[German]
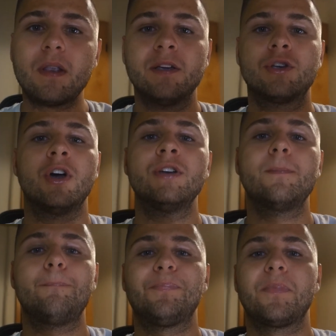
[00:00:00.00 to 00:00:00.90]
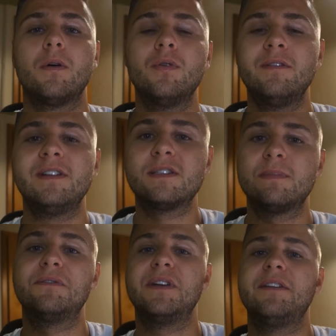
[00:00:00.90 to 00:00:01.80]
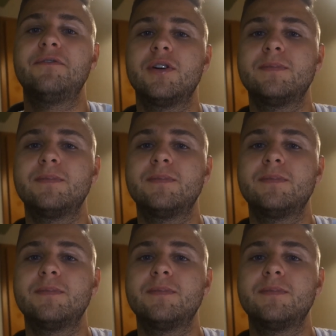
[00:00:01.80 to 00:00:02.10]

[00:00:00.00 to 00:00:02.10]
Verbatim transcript: Ich könnte, ohne Witz, mit Flav